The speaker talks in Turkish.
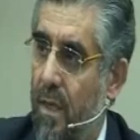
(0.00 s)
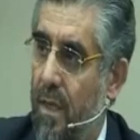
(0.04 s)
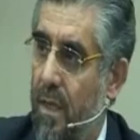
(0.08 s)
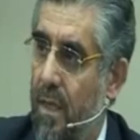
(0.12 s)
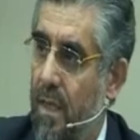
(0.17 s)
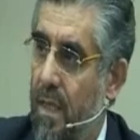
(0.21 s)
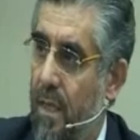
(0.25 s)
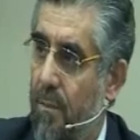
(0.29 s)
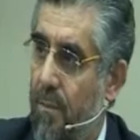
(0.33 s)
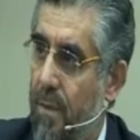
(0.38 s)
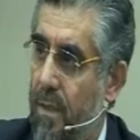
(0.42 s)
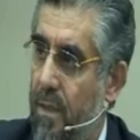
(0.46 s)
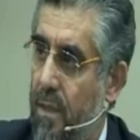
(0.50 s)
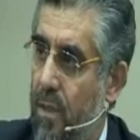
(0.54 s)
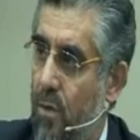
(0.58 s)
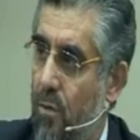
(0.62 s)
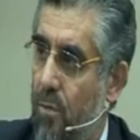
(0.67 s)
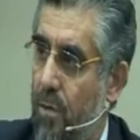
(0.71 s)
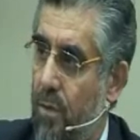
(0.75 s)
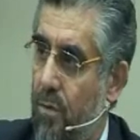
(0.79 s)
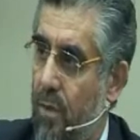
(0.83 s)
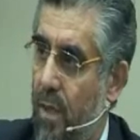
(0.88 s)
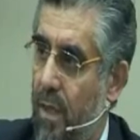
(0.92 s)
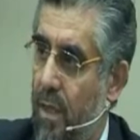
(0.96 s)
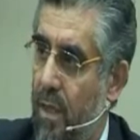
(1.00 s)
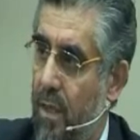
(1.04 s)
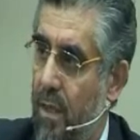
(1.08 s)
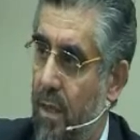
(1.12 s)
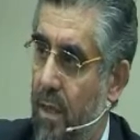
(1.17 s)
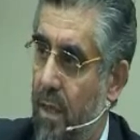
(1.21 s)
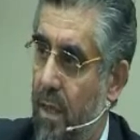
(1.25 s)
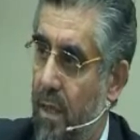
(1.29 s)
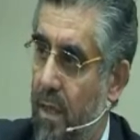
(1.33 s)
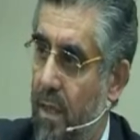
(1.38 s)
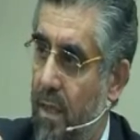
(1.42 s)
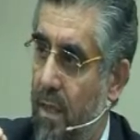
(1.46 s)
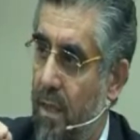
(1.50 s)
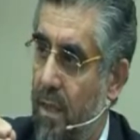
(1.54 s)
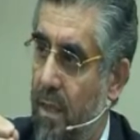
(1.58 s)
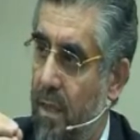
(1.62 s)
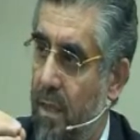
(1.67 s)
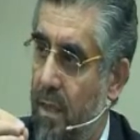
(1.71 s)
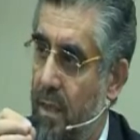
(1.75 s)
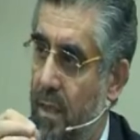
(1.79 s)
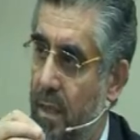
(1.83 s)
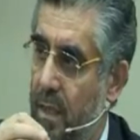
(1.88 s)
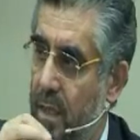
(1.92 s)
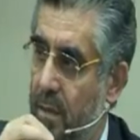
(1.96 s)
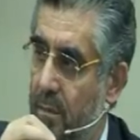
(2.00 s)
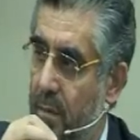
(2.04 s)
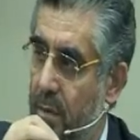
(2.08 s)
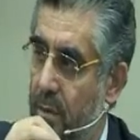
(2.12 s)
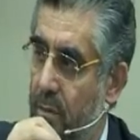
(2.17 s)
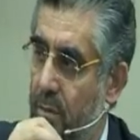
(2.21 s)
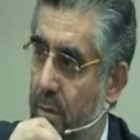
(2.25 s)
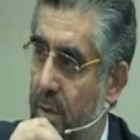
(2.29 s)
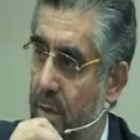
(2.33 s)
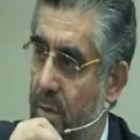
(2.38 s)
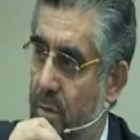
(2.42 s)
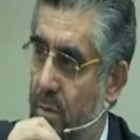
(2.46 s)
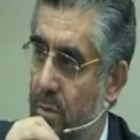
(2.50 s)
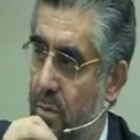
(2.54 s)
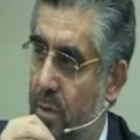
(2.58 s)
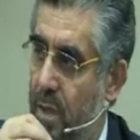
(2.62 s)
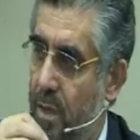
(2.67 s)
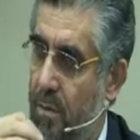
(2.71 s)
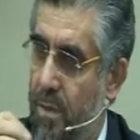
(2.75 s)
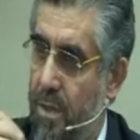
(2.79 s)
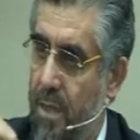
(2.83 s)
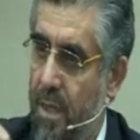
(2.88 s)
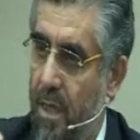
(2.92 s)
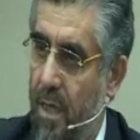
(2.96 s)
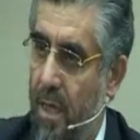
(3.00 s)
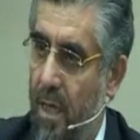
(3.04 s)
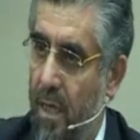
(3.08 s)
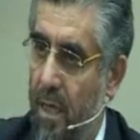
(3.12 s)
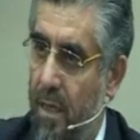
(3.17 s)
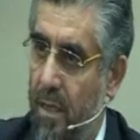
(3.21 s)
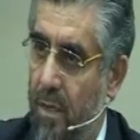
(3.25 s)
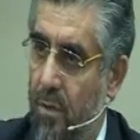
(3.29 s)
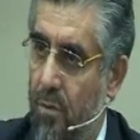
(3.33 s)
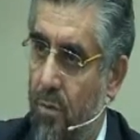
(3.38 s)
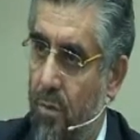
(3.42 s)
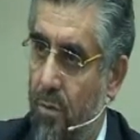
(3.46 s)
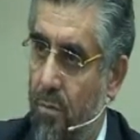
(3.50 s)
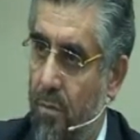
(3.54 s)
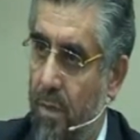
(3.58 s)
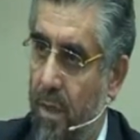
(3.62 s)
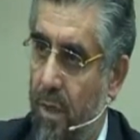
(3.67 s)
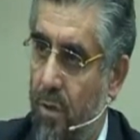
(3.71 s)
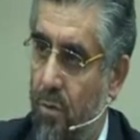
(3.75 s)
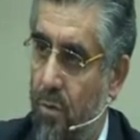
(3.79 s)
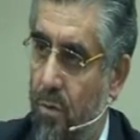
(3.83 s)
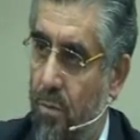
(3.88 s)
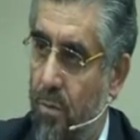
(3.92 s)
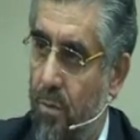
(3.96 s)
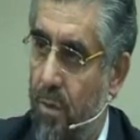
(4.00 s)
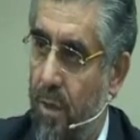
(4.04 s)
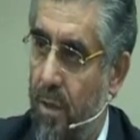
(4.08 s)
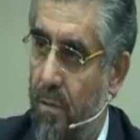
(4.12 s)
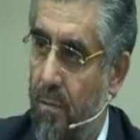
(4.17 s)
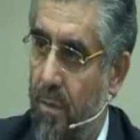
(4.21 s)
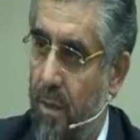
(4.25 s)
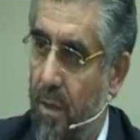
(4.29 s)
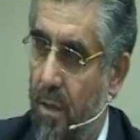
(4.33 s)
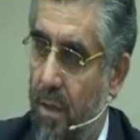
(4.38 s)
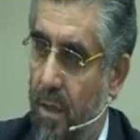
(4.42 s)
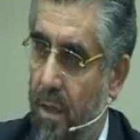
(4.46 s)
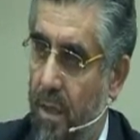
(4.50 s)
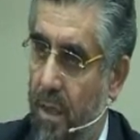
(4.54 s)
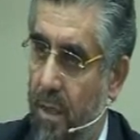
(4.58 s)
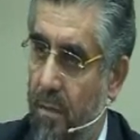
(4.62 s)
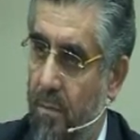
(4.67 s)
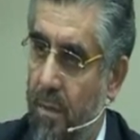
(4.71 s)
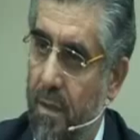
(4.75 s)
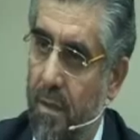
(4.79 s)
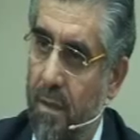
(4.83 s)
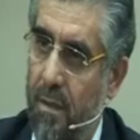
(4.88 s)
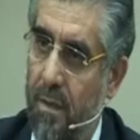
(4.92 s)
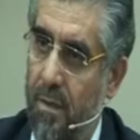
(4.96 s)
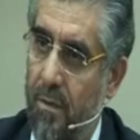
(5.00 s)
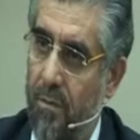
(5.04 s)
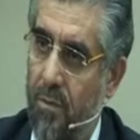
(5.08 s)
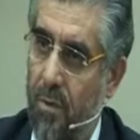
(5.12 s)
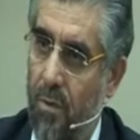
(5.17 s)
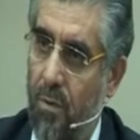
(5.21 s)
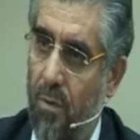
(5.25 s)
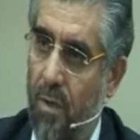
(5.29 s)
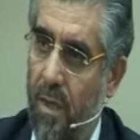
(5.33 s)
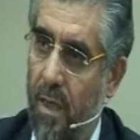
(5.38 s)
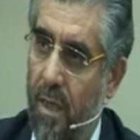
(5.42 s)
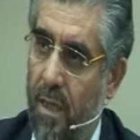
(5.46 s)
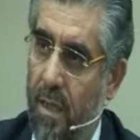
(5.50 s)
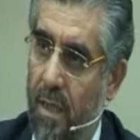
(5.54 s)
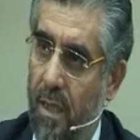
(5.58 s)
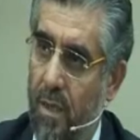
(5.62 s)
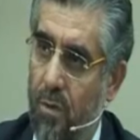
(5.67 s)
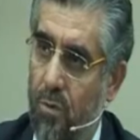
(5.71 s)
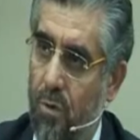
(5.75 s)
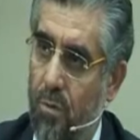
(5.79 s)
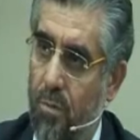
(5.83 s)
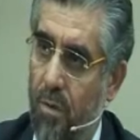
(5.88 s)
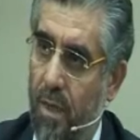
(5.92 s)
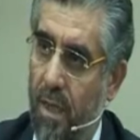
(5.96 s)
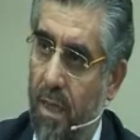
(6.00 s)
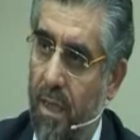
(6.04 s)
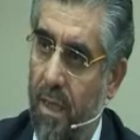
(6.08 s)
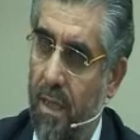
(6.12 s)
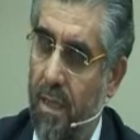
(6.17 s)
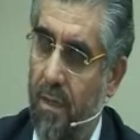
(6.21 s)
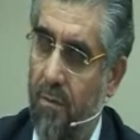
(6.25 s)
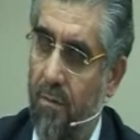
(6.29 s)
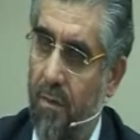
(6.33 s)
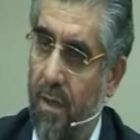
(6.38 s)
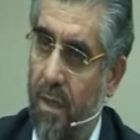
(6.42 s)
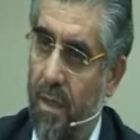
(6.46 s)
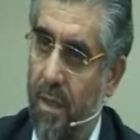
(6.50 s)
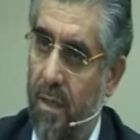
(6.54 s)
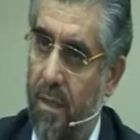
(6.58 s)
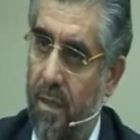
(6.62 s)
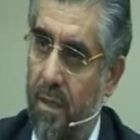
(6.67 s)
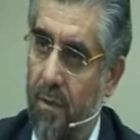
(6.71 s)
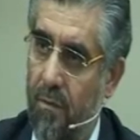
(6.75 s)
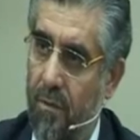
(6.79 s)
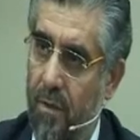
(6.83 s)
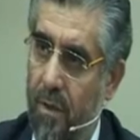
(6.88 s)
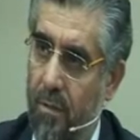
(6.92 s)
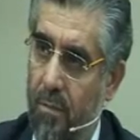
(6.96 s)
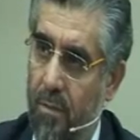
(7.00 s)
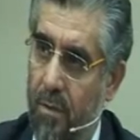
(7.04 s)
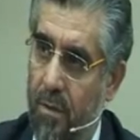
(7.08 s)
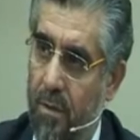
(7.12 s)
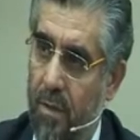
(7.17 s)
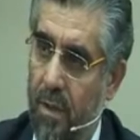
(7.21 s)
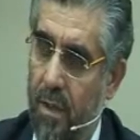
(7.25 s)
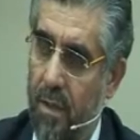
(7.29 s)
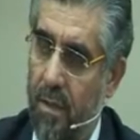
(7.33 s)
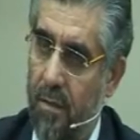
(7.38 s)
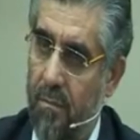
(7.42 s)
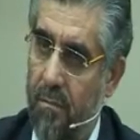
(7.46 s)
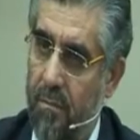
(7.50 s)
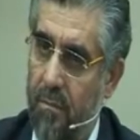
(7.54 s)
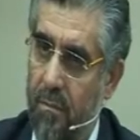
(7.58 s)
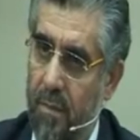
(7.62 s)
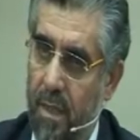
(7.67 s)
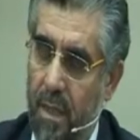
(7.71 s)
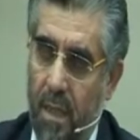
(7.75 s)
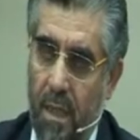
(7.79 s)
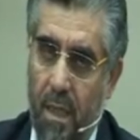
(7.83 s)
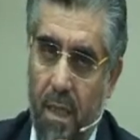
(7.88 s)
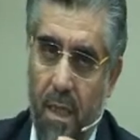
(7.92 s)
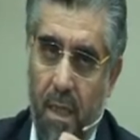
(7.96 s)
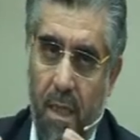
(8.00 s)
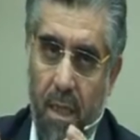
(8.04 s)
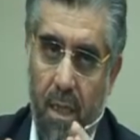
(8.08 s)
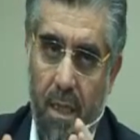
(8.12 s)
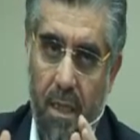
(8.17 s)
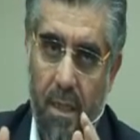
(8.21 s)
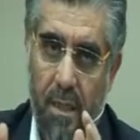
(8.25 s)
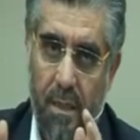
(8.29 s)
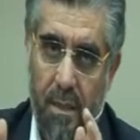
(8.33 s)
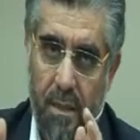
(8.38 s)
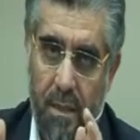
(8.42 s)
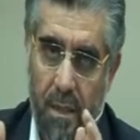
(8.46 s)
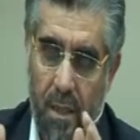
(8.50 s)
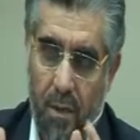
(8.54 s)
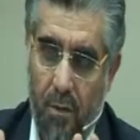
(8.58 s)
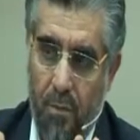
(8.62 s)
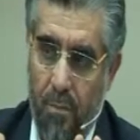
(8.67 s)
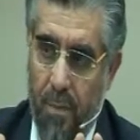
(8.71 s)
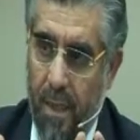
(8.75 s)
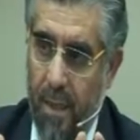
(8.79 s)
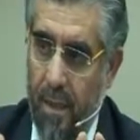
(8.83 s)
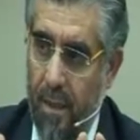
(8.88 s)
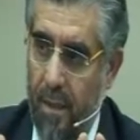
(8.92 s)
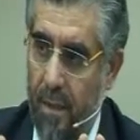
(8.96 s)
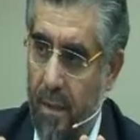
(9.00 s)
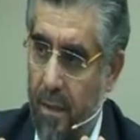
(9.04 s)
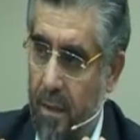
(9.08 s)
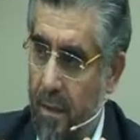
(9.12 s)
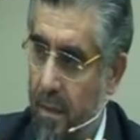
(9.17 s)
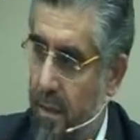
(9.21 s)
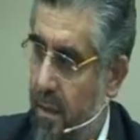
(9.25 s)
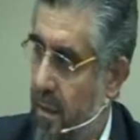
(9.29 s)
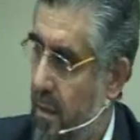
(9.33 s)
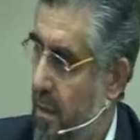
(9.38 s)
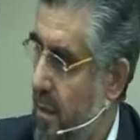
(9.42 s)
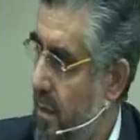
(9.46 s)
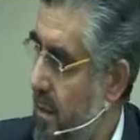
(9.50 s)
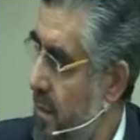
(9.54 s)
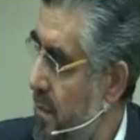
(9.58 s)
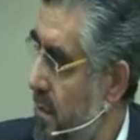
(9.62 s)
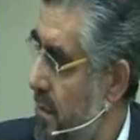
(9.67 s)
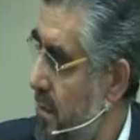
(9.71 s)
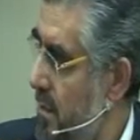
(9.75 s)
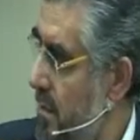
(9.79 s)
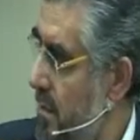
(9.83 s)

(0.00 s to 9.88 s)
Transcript: اِنَّمَا التَّوْبَةُ عَلَى اللّٰهِ لِلَّذ۪ينَ يَعْمَلُونَ السُّوءَ بِجَهَالَةٍ فَمَّ يَتُوبُونَ مِنْ قَرِيبٍ فَاُولَٰئِكَ اَتُوبُ عَلَيْهِمْ وَاَنَا التَّوَّابُ الرَّحِيمُ Tevbe ha?